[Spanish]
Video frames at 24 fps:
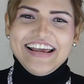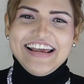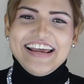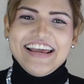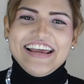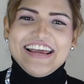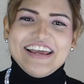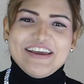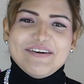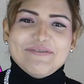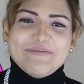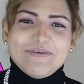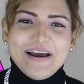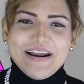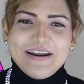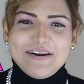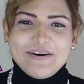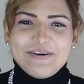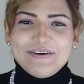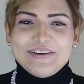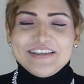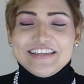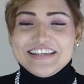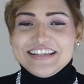Y
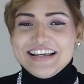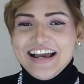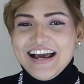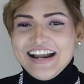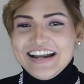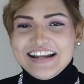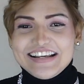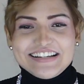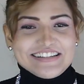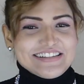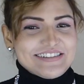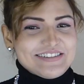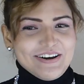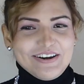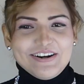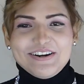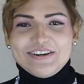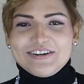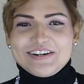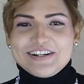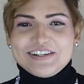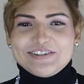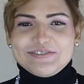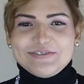bueno, ya les doy
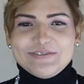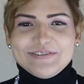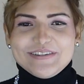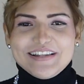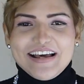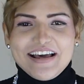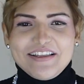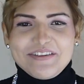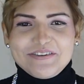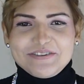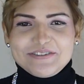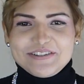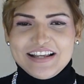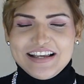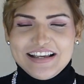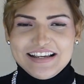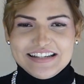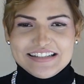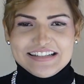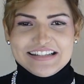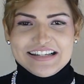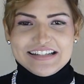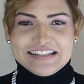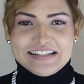los resultados de
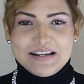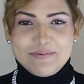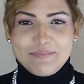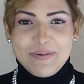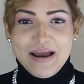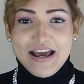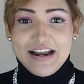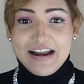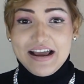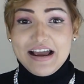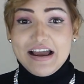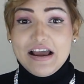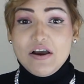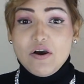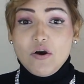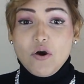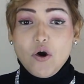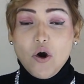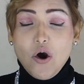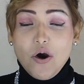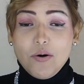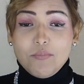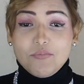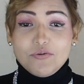esta semana.
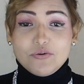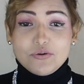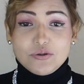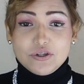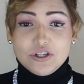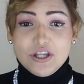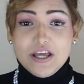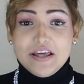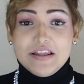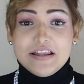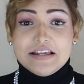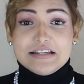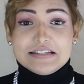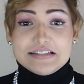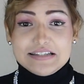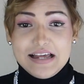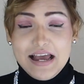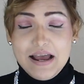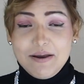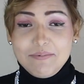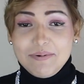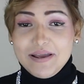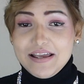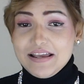Como ustedes
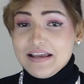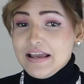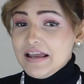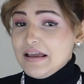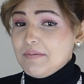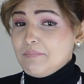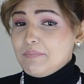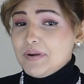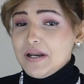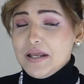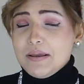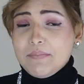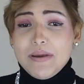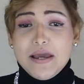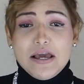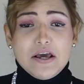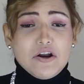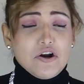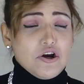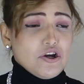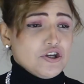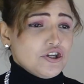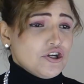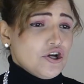saben,
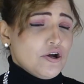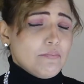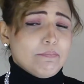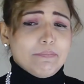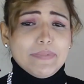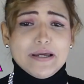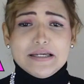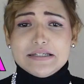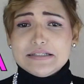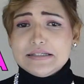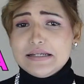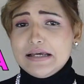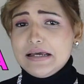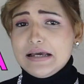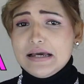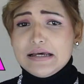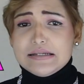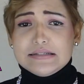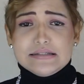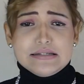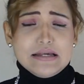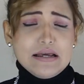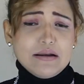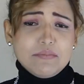primero yo empecé a
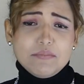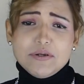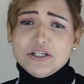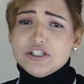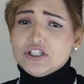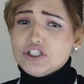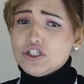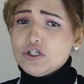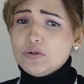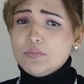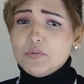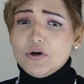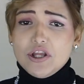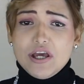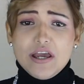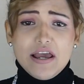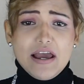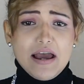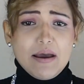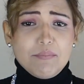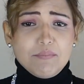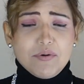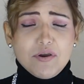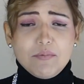hacer mi zumo de
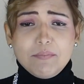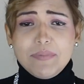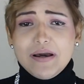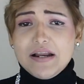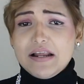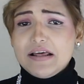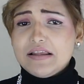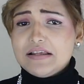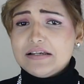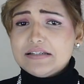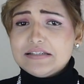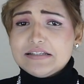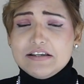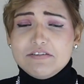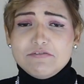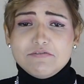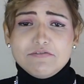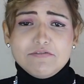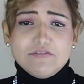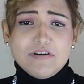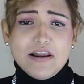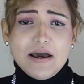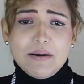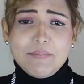apio para
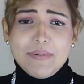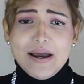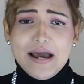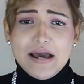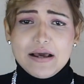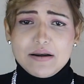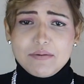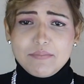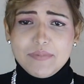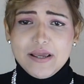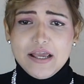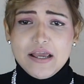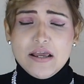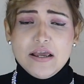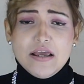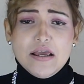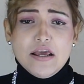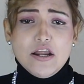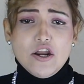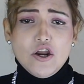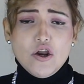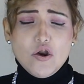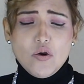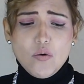desinflamarme.
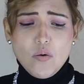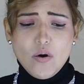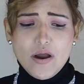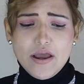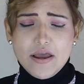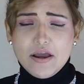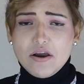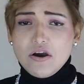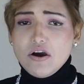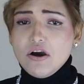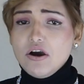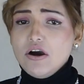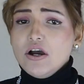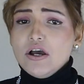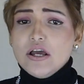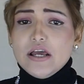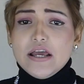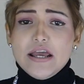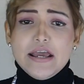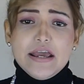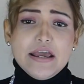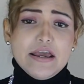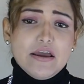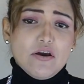Luego,
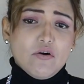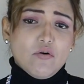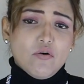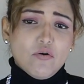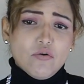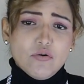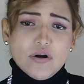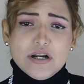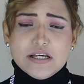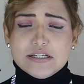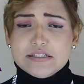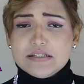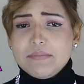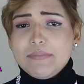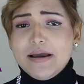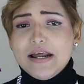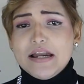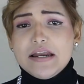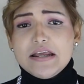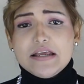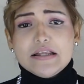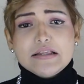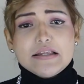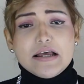eh, una
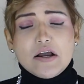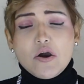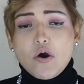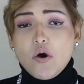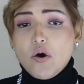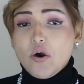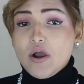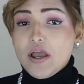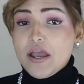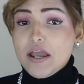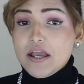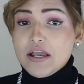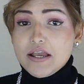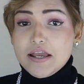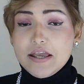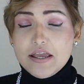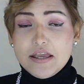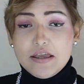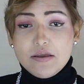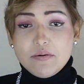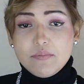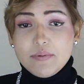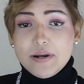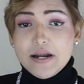semanita con
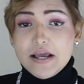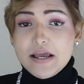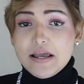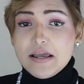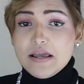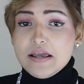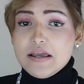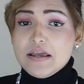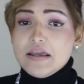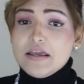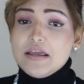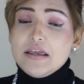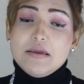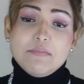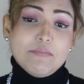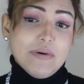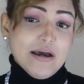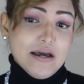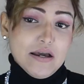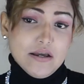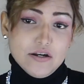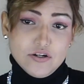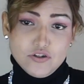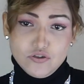jengibre y
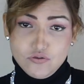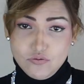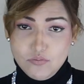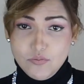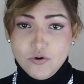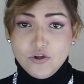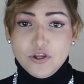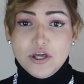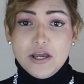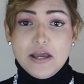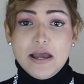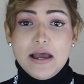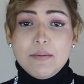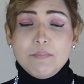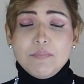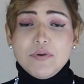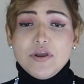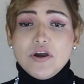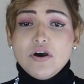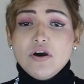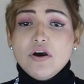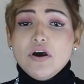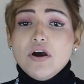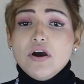más el zumo de
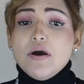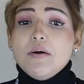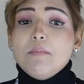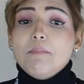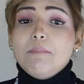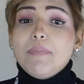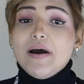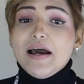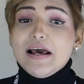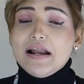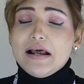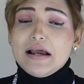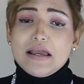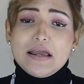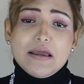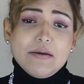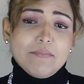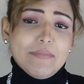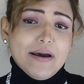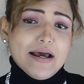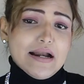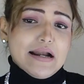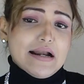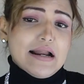apio para
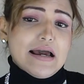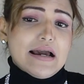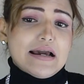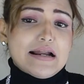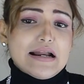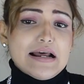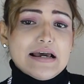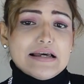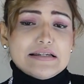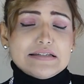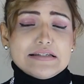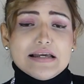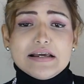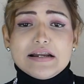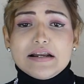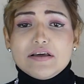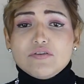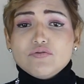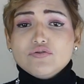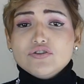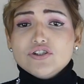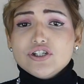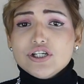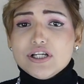quemar la grasa y
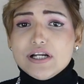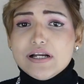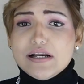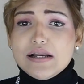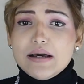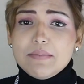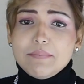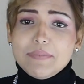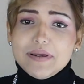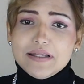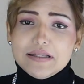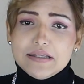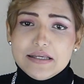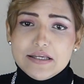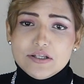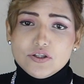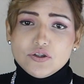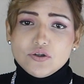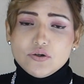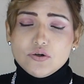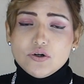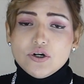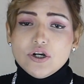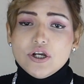reducir el
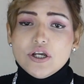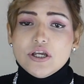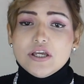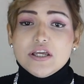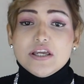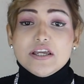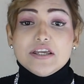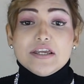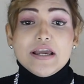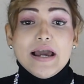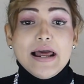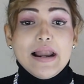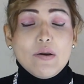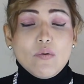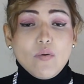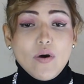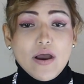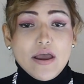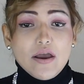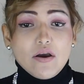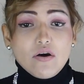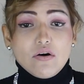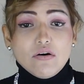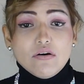apetito. Y ya
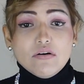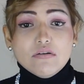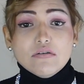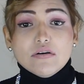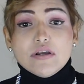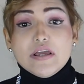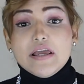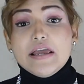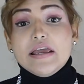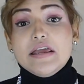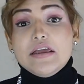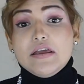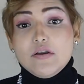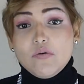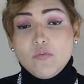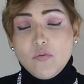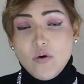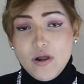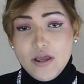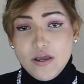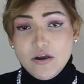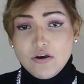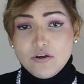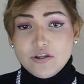luego, y
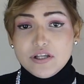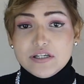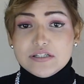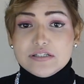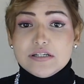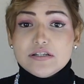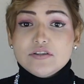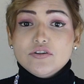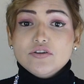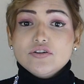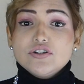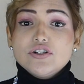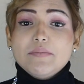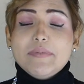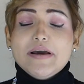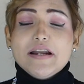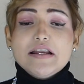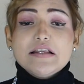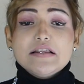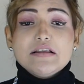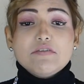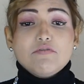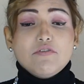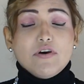luego de esas dos
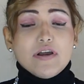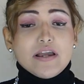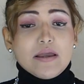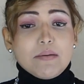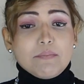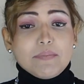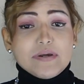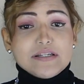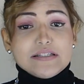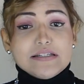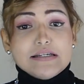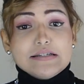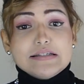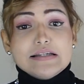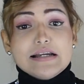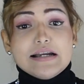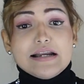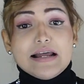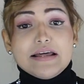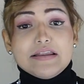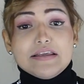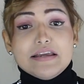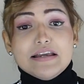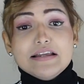semanitas fue que empecé a hacer
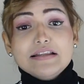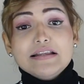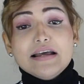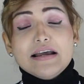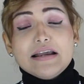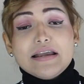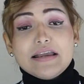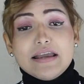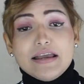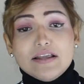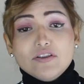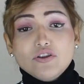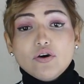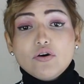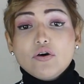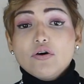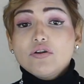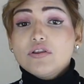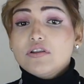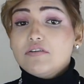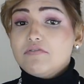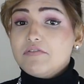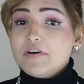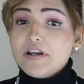la dieta keto
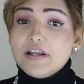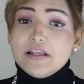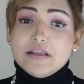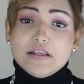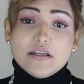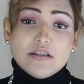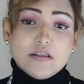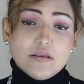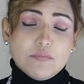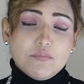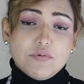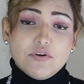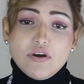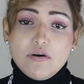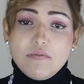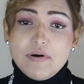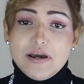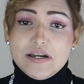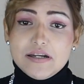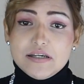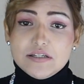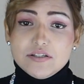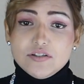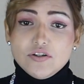con diferentes tipos de
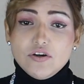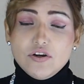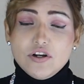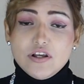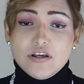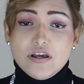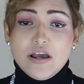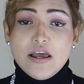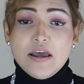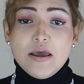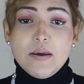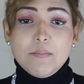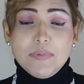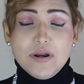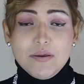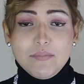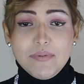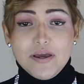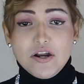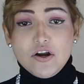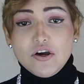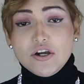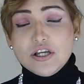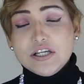variaciones.
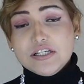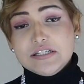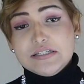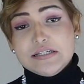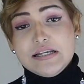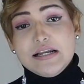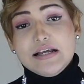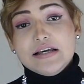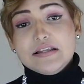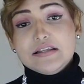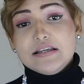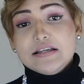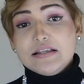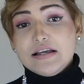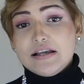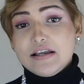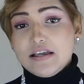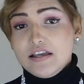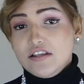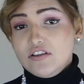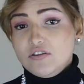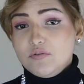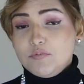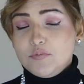Primero hice la dieta
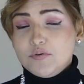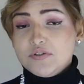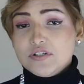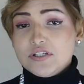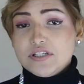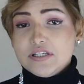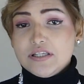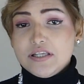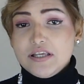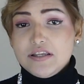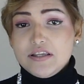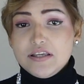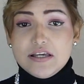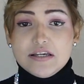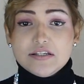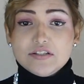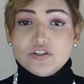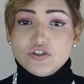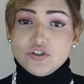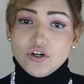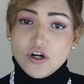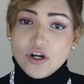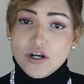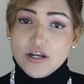keto por siete días
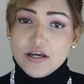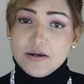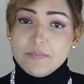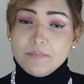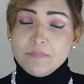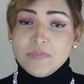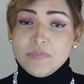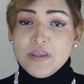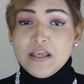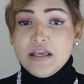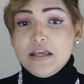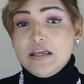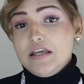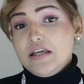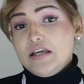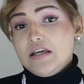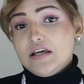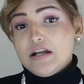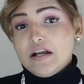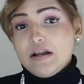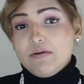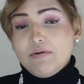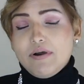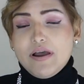sola
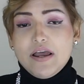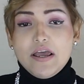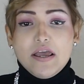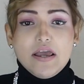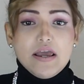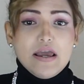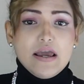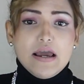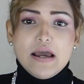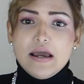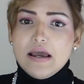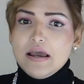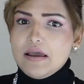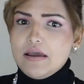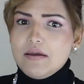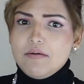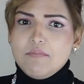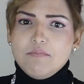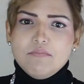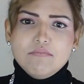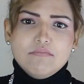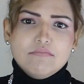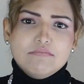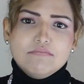y rebajé eh,
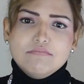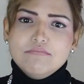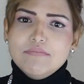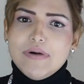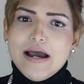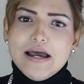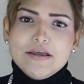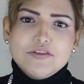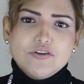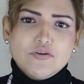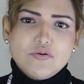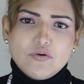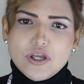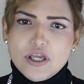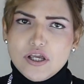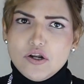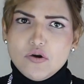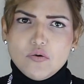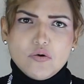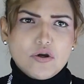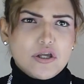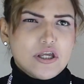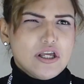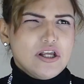más de un
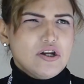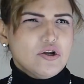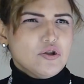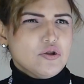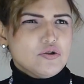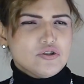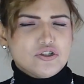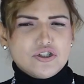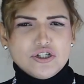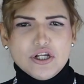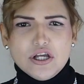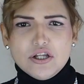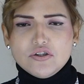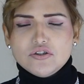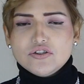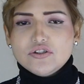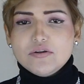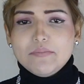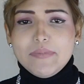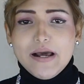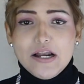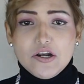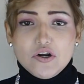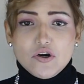kilo, un kilo doscientos, si
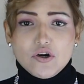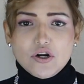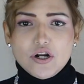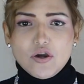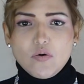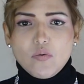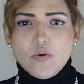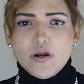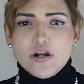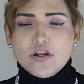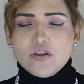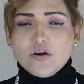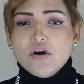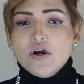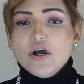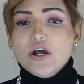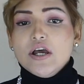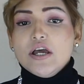mal no recuerdo.